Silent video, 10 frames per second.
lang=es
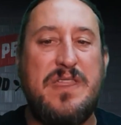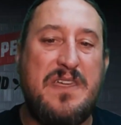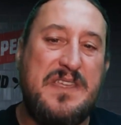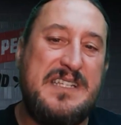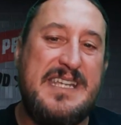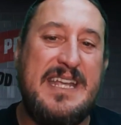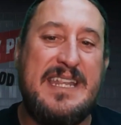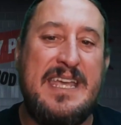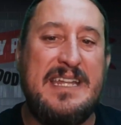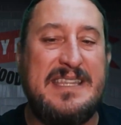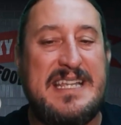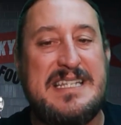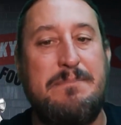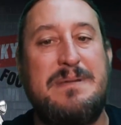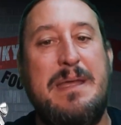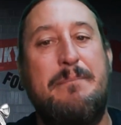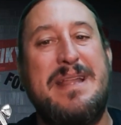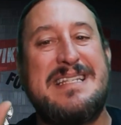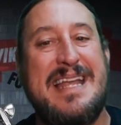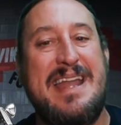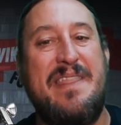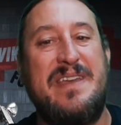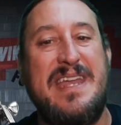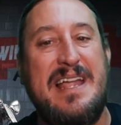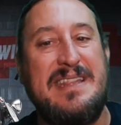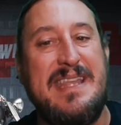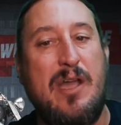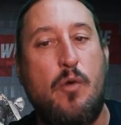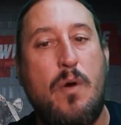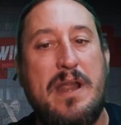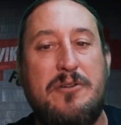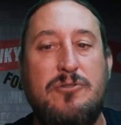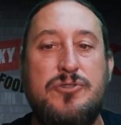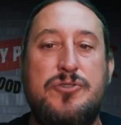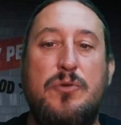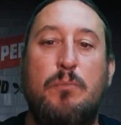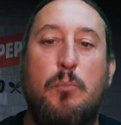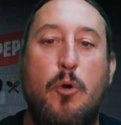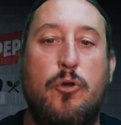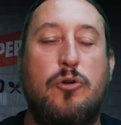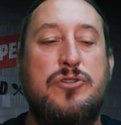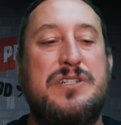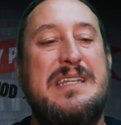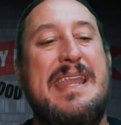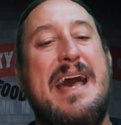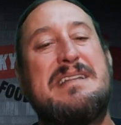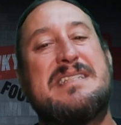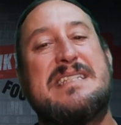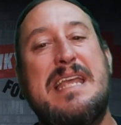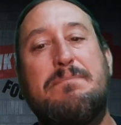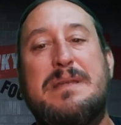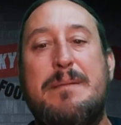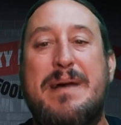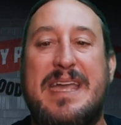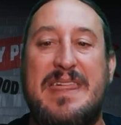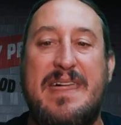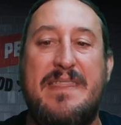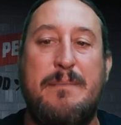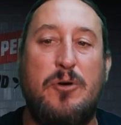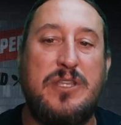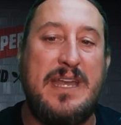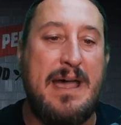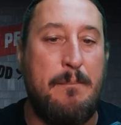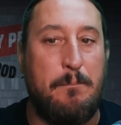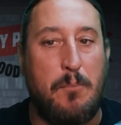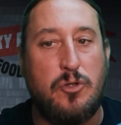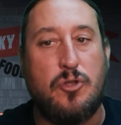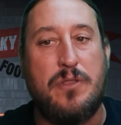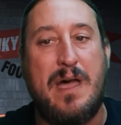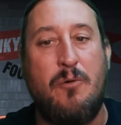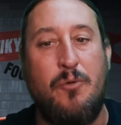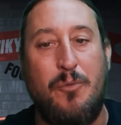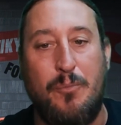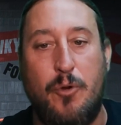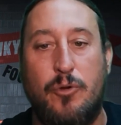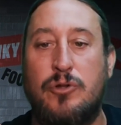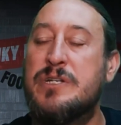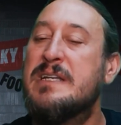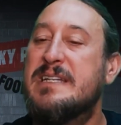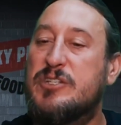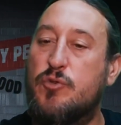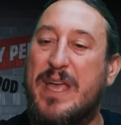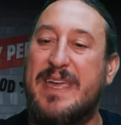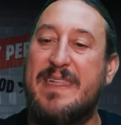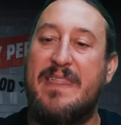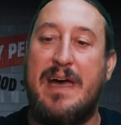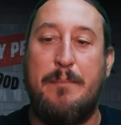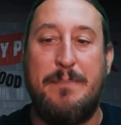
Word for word: 17 de septiembre, San Adrián de Juarros, Burgos. La séptima quedada motera Motodown Burgos. Es una quedada